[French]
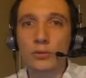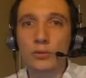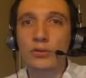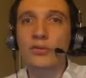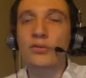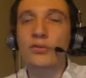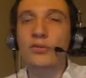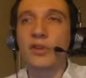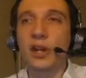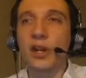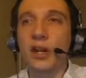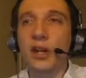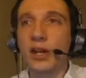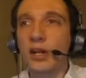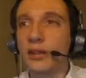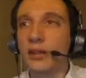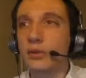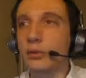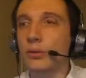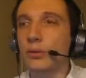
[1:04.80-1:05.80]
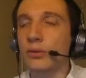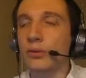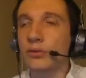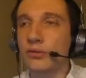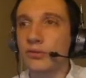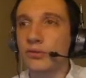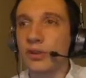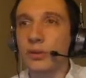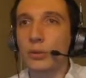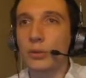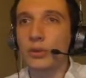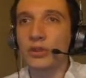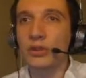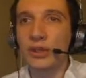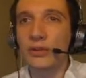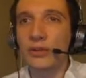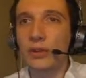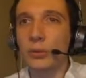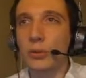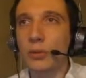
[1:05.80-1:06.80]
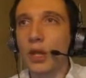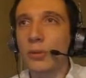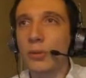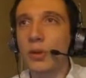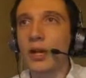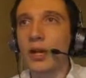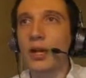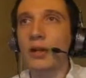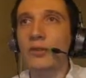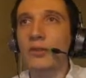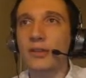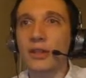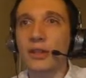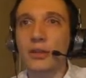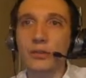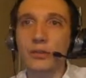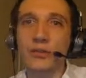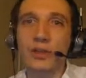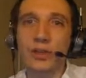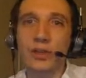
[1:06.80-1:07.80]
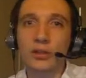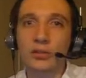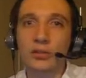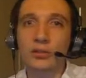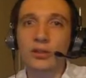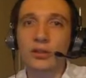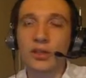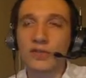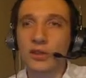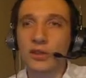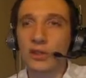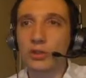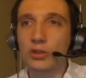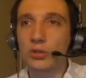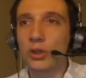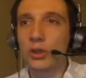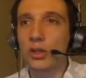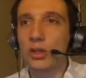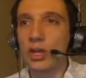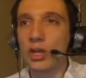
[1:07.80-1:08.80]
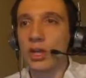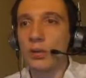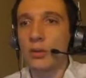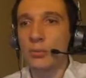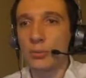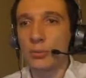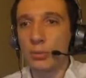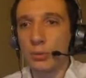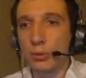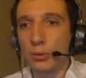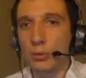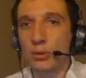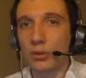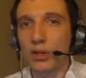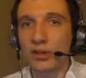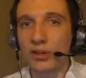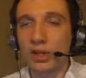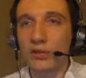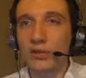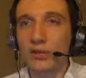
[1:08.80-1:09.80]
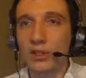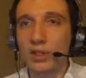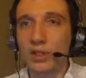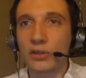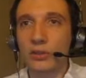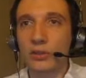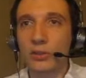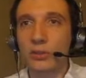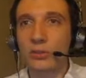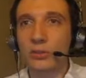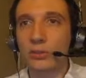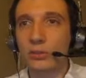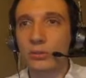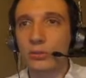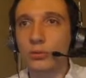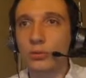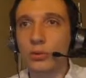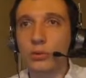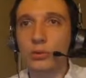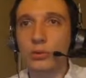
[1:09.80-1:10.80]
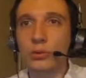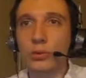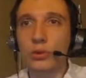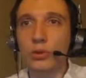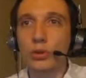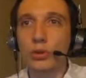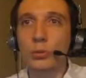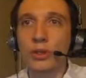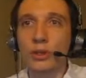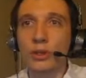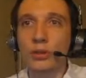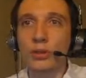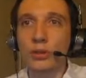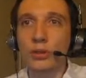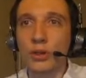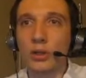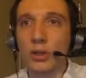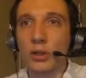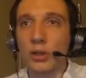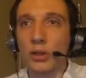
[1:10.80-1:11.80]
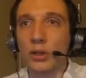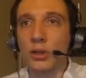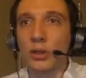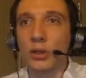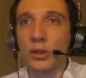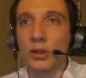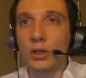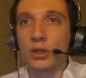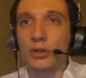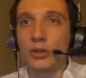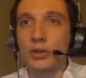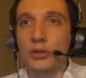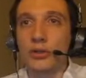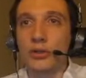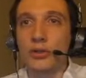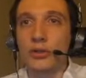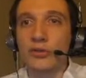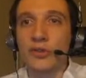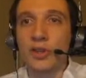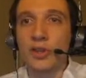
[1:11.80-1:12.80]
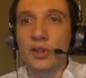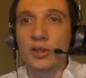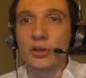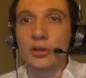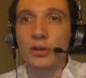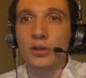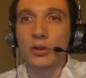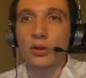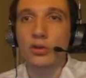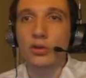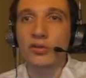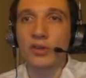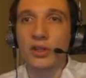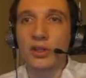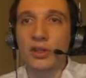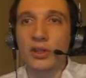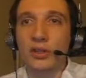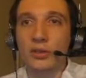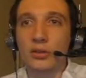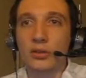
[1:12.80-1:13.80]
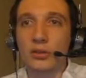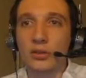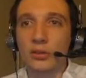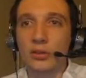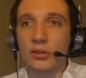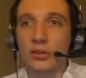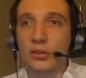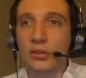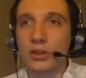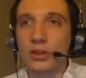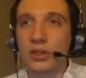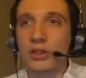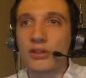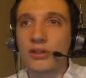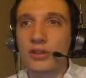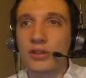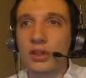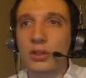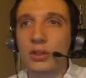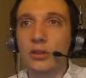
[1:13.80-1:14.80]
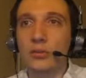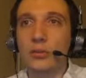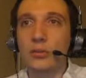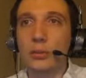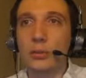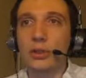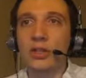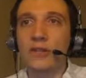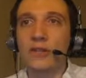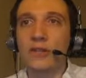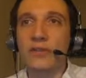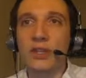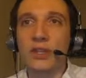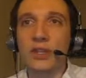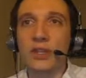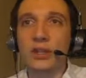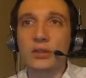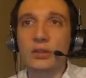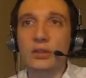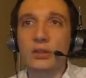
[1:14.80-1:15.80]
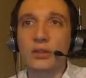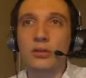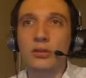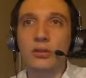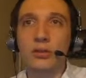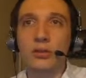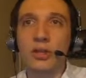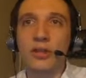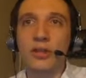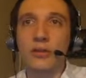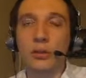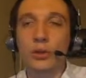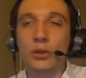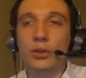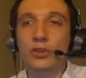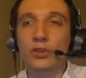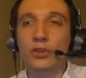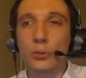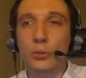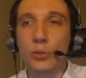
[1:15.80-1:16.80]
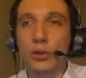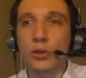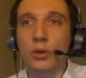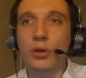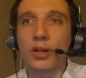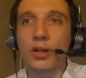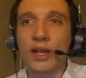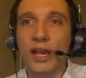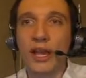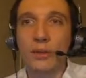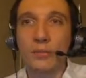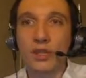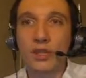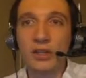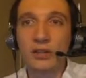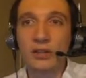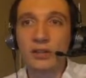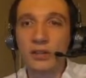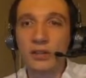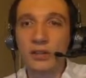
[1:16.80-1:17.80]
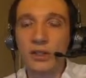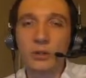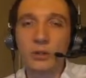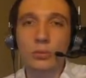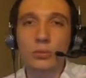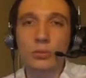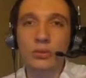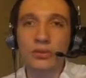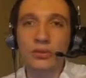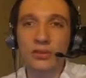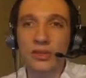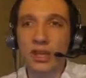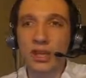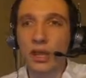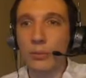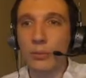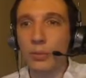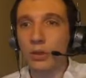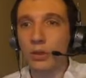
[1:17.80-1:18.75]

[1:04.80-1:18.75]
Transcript: va être vraiment très semblable à celle qu'on vient d'effectuer pour la vérification du nom de domaine. Je vais en fait ici modifier euh, les enregistrements MX et non CINEM